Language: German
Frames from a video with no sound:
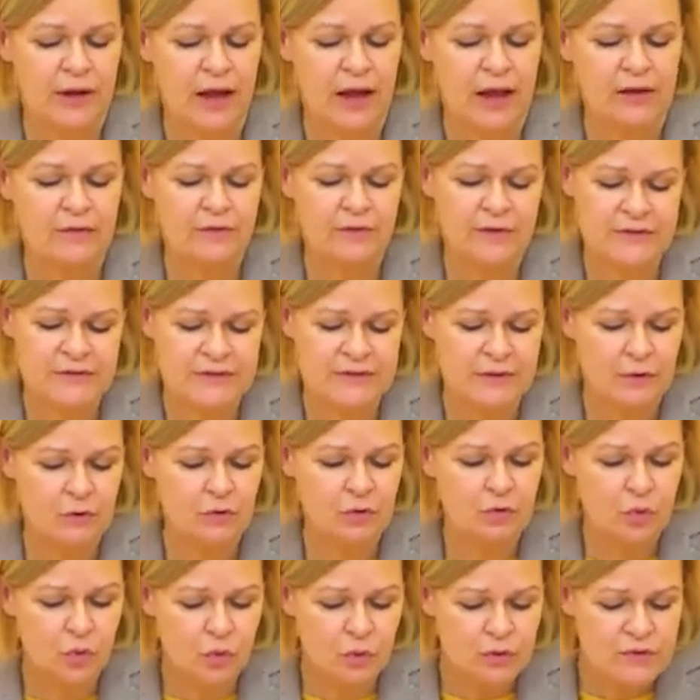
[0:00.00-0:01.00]
Al-Wazir
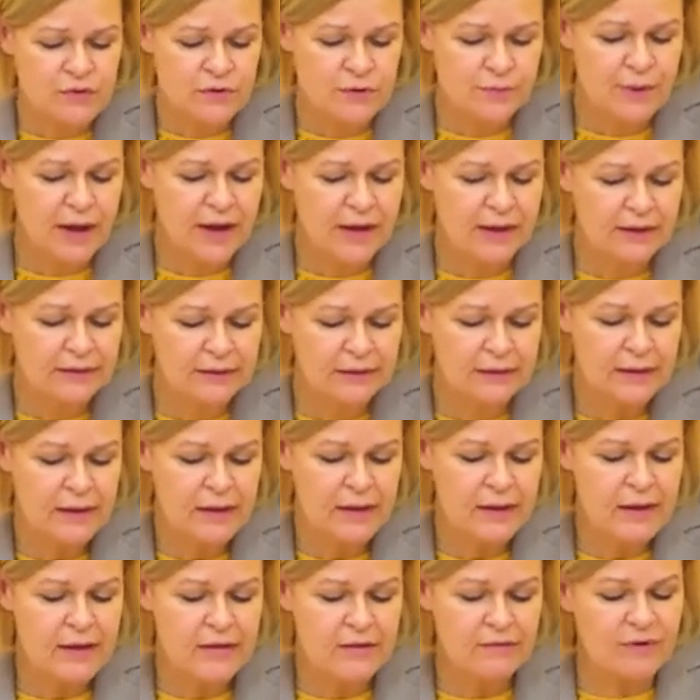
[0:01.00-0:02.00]
und Co. zu machen.
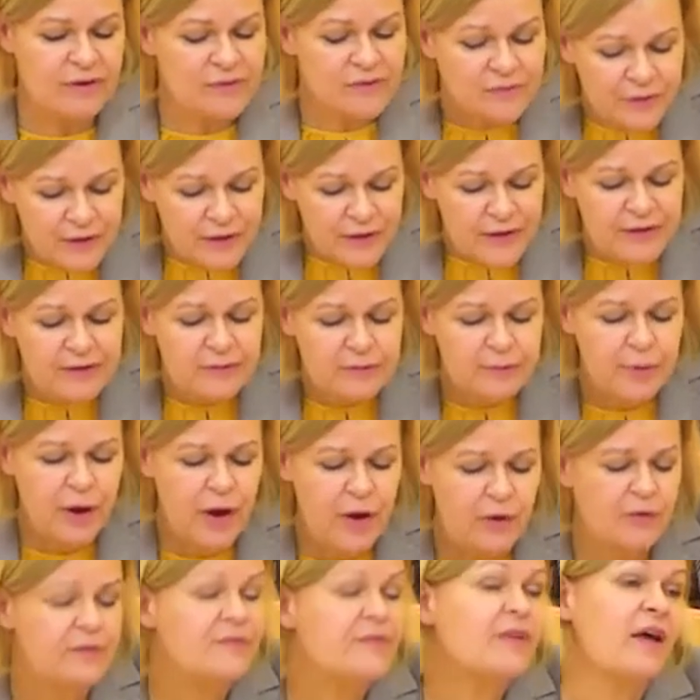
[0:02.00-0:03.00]
Was wir nicht
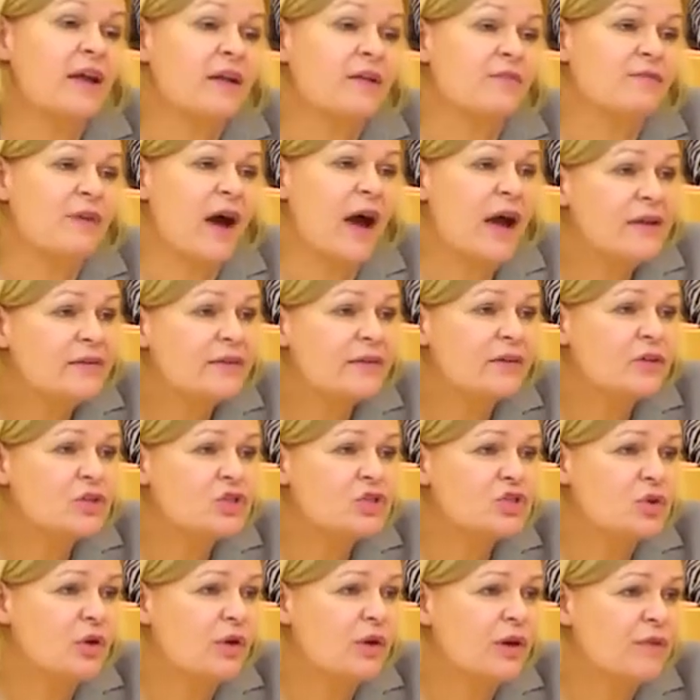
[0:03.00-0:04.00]
brauchen, ist eine weitere
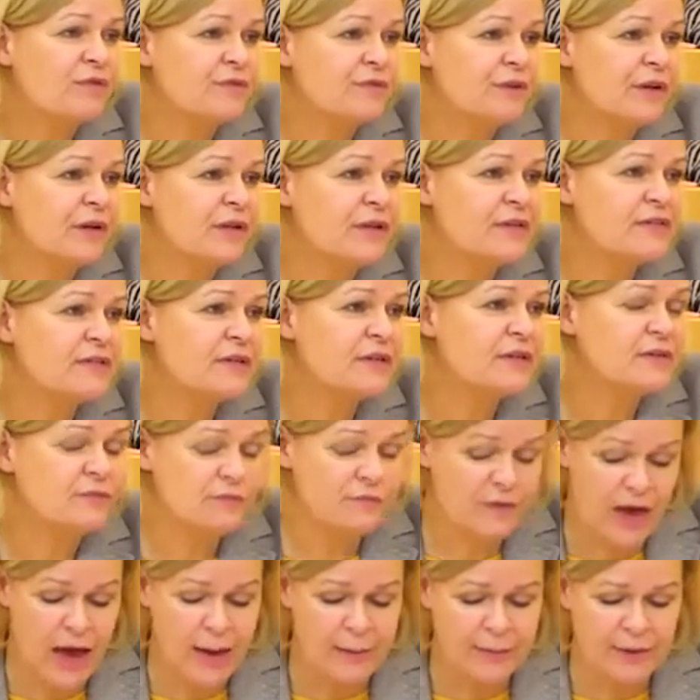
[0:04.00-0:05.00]

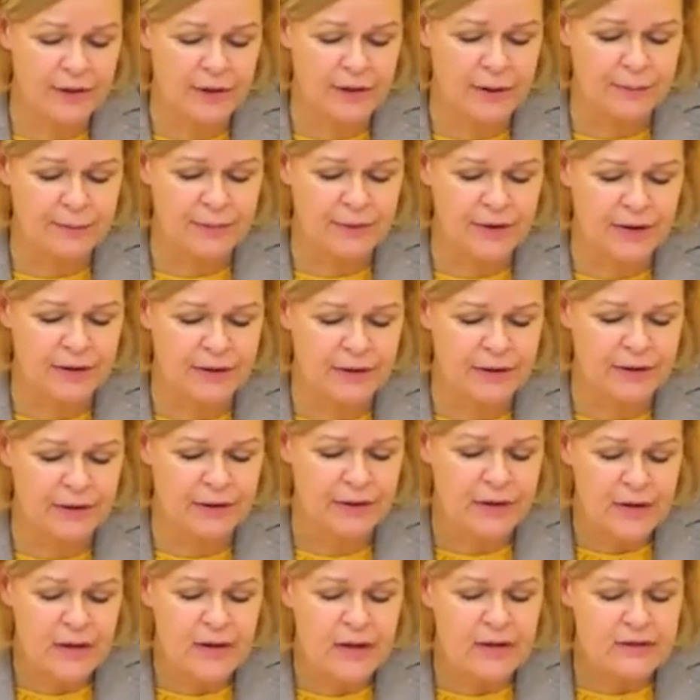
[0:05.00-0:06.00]
steuerfinanzierte
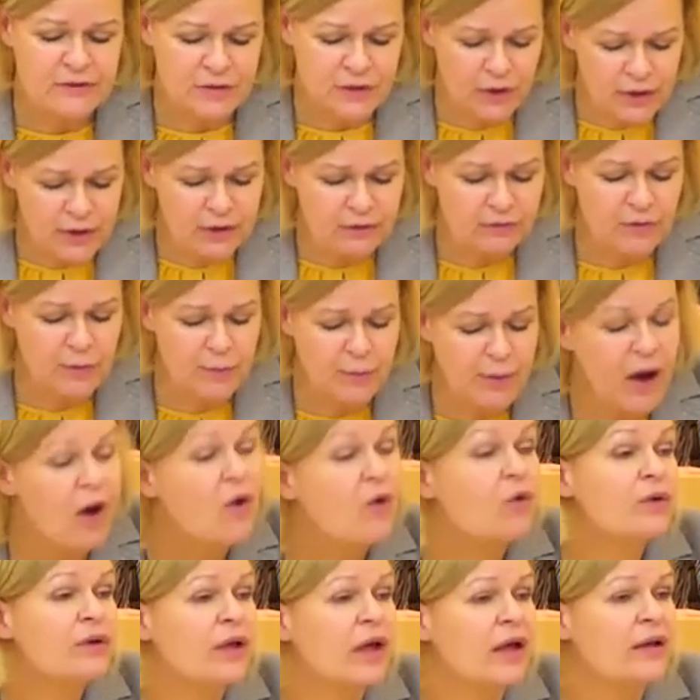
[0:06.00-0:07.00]
Werbekampagne, sondern wir
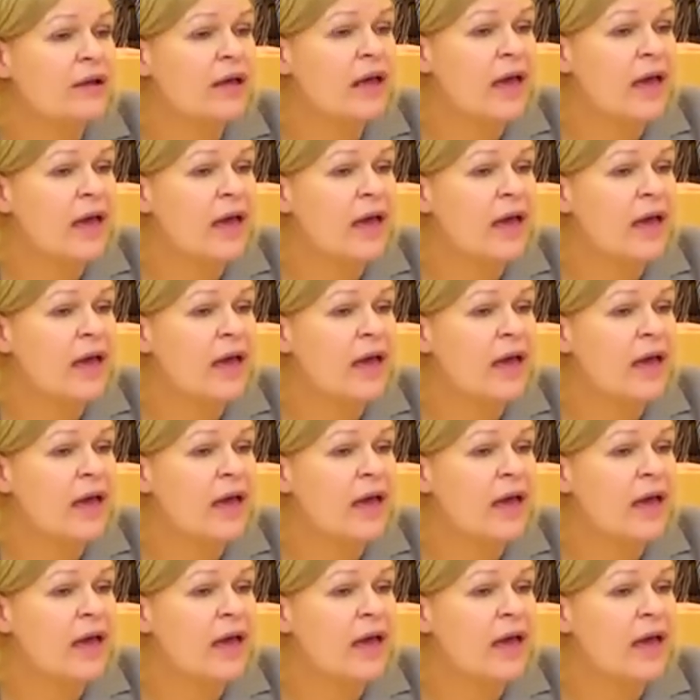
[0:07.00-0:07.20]
brauchen eine